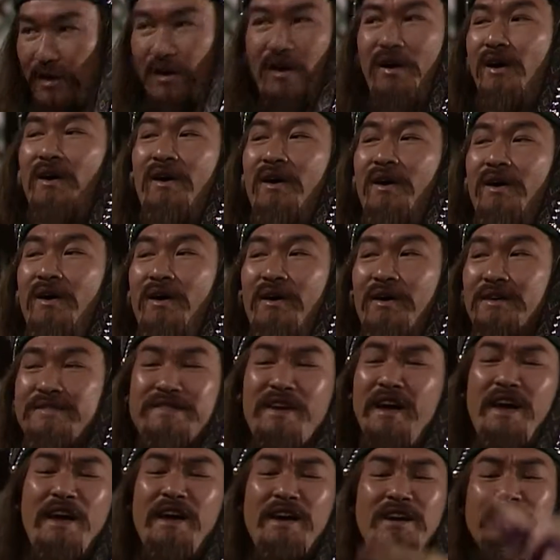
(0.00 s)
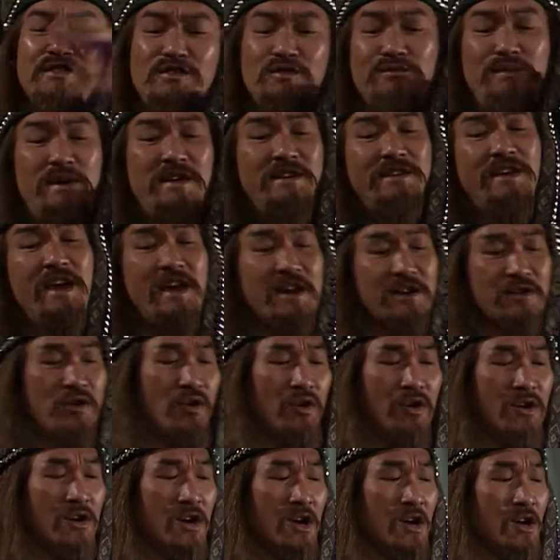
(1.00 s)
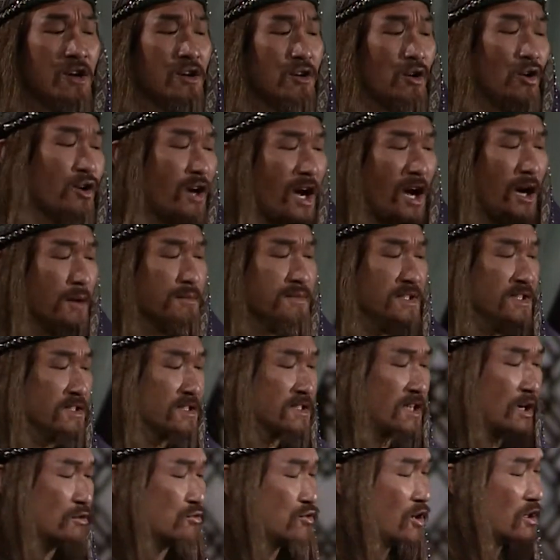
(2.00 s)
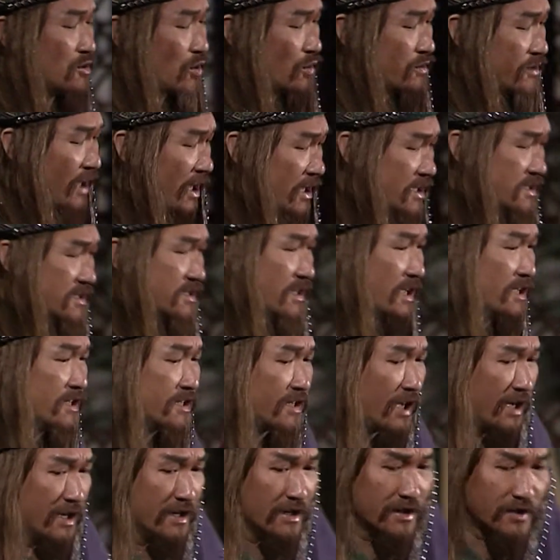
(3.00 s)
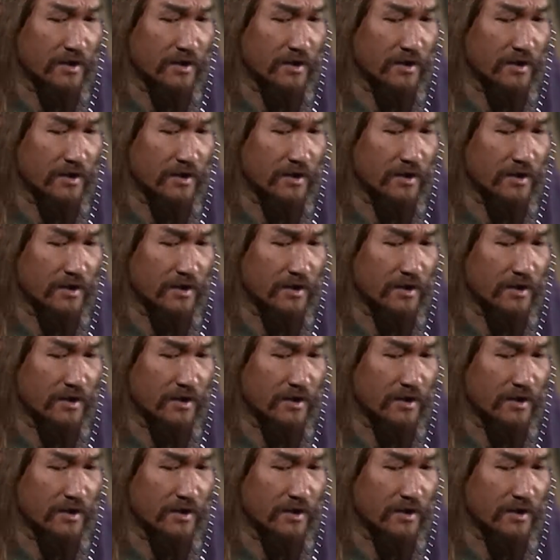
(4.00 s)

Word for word: Thôi ta không có sợ hắn đâu Ta mới vừa nghiên cứu ra bộ kinh